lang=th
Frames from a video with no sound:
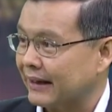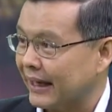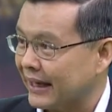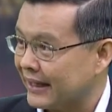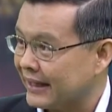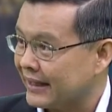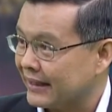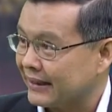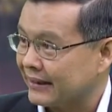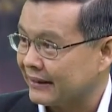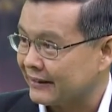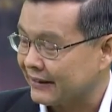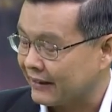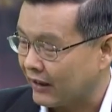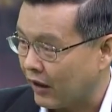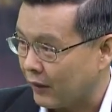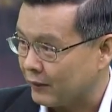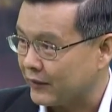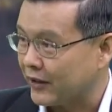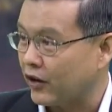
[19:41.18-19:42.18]
ได้
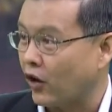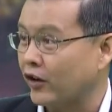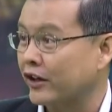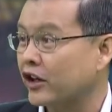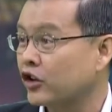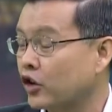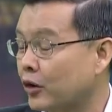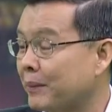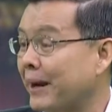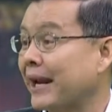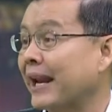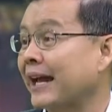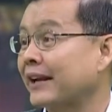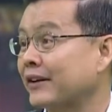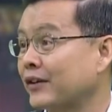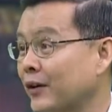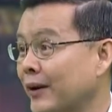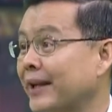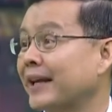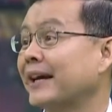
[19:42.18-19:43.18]
ตอบสนองนโยบายรัฐ
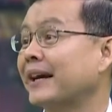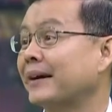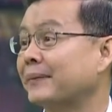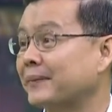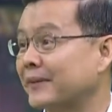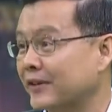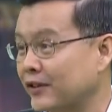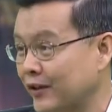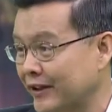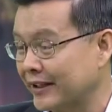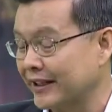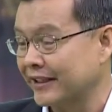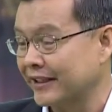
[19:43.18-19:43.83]
ด้วยนะครับส่วน